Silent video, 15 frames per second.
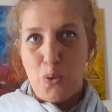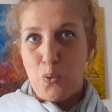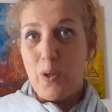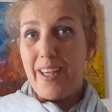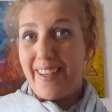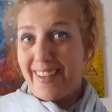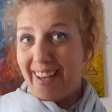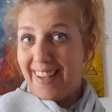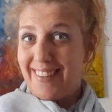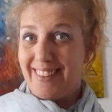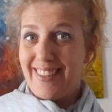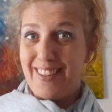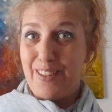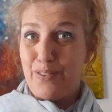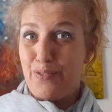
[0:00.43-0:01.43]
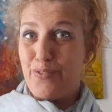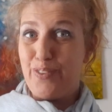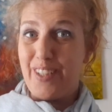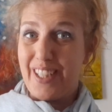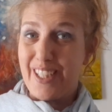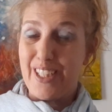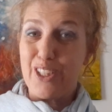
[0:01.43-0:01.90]
Weekend di
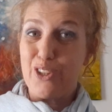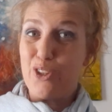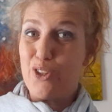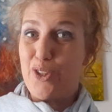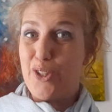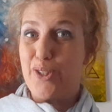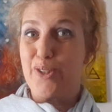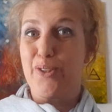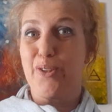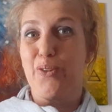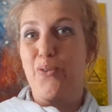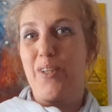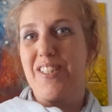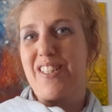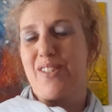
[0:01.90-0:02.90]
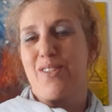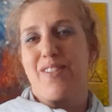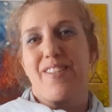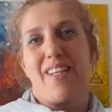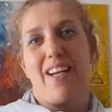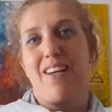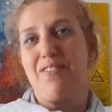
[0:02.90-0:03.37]
Ferragosto, questo
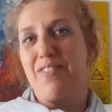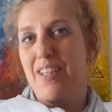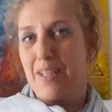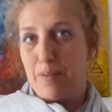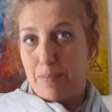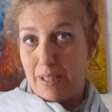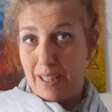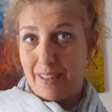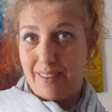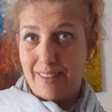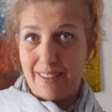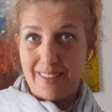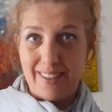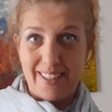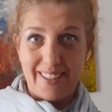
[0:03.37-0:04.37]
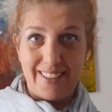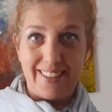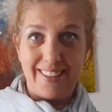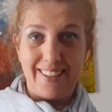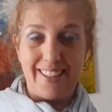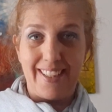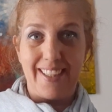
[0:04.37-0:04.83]
sarà veramente da
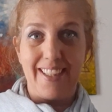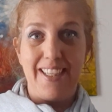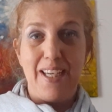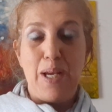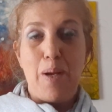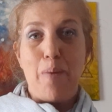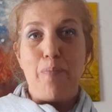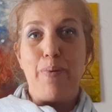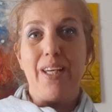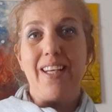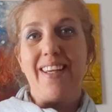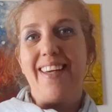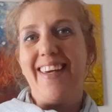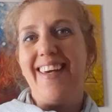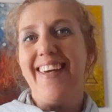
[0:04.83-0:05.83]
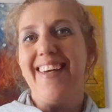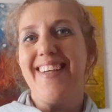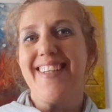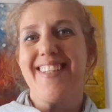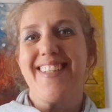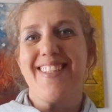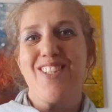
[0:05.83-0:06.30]
ridere
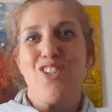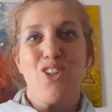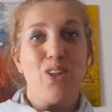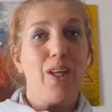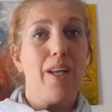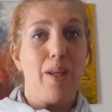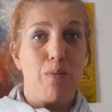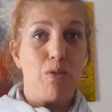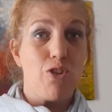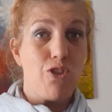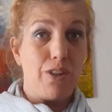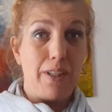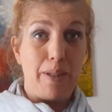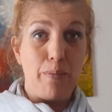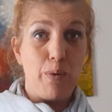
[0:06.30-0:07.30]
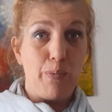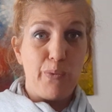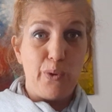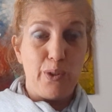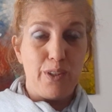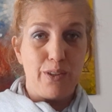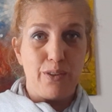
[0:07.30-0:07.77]
perché giocheremo, giocheremo
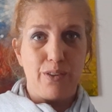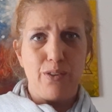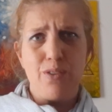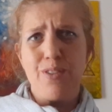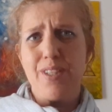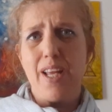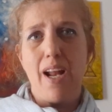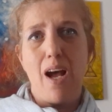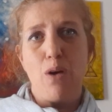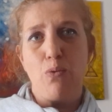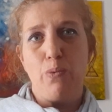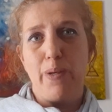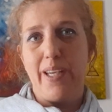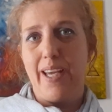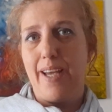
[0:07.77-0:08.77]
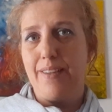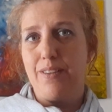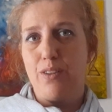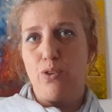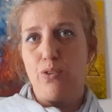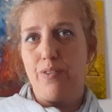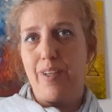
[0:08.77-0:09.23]
molto. Non sarà un weekend
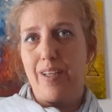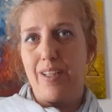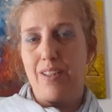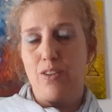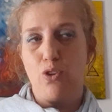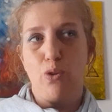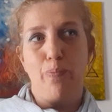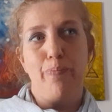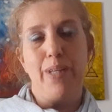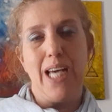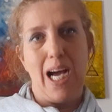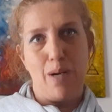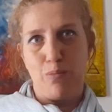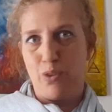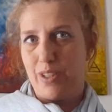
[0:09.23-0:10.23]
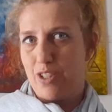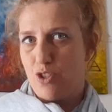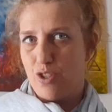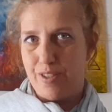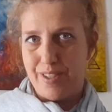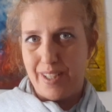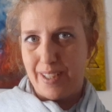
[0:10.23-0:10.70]
dove dobbiamo
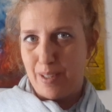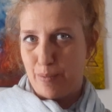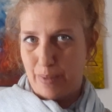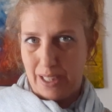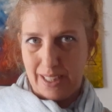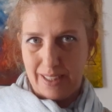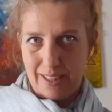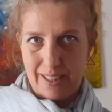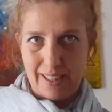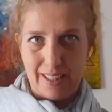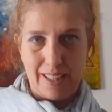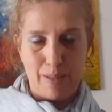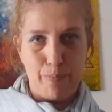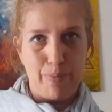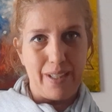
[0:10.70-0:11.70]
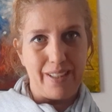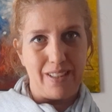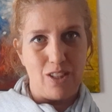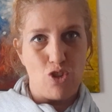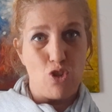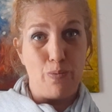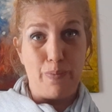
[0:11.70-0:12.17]
necessariamente
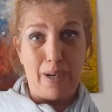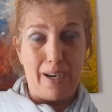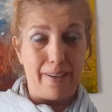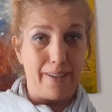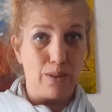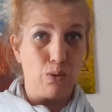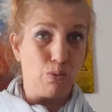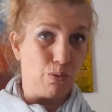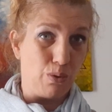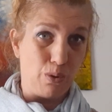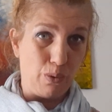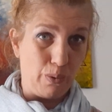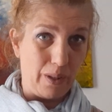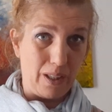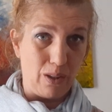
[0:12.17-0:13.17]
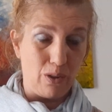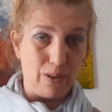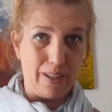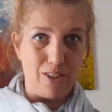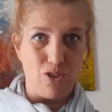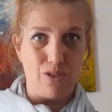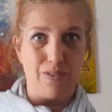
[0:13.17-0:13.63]
partecipare a tutto quello
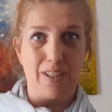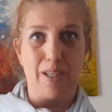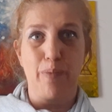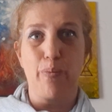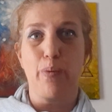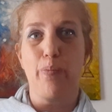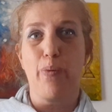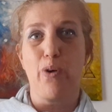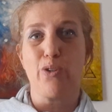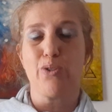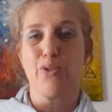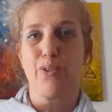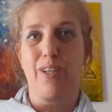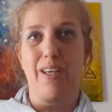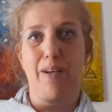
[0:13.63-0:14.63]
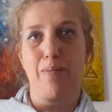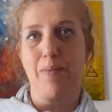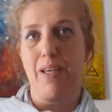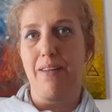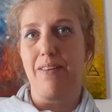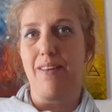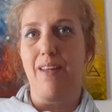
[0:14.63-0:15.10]
che ci viene proposto,
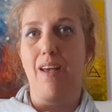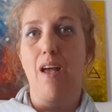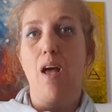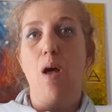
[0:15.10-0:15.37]
chiaramente,